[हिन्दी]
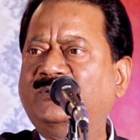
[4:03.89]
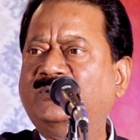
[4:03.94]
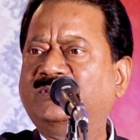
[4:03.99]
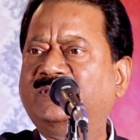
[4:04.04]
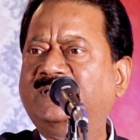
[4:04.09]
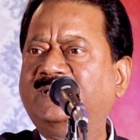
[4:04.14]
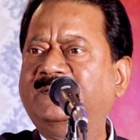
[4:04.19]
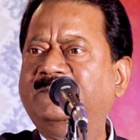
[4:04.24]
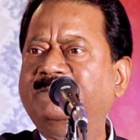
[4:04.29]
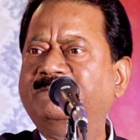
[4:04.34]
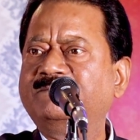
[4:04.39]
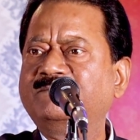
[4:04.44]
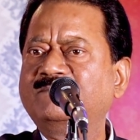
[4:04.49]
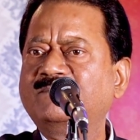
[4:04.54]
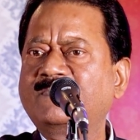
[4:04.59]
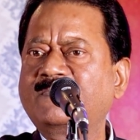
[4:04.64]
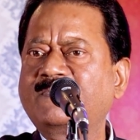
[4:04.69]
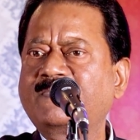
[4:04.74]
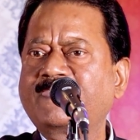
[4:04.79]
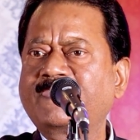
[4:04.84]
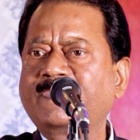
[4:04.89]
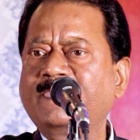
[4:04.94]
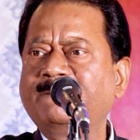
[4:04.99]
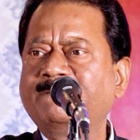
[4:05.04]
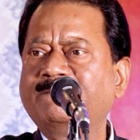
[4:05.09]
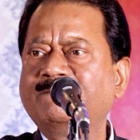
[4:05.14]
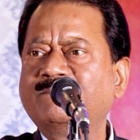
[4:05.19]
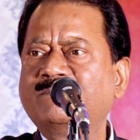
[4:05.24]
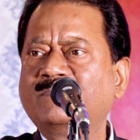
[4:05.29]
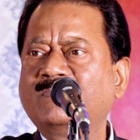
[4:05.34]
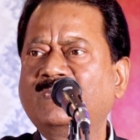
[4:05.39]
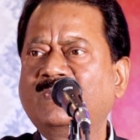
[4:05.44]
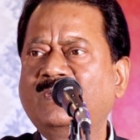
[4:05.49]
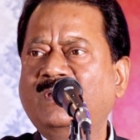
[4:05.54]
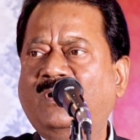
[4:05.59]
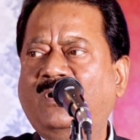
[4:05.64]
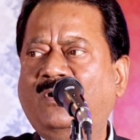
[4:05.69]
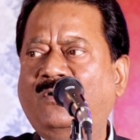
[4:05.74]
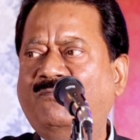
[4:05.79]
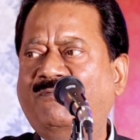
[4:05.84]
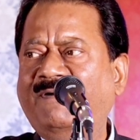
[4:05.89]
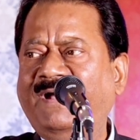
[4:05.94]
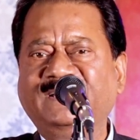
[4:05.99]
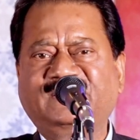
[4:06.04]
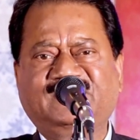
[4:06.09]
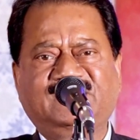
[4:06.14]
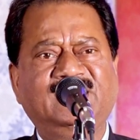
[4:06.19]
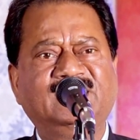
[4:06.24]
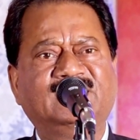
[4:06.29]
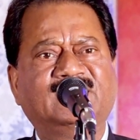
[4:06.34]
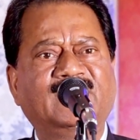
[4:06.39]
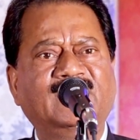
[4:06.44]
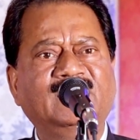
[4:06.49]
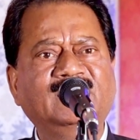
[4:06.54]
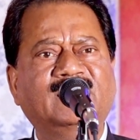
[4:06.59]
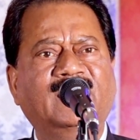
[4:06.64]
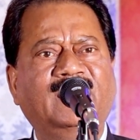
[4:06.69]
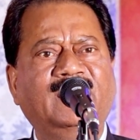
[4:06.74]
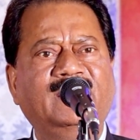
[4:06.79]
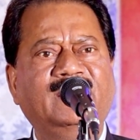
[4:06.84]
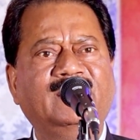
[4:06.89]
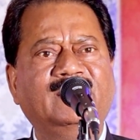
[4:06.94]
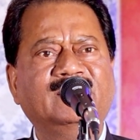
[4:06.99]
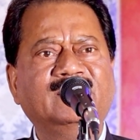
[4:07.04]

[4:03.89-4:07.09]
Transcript: होती वैसी दरिंदे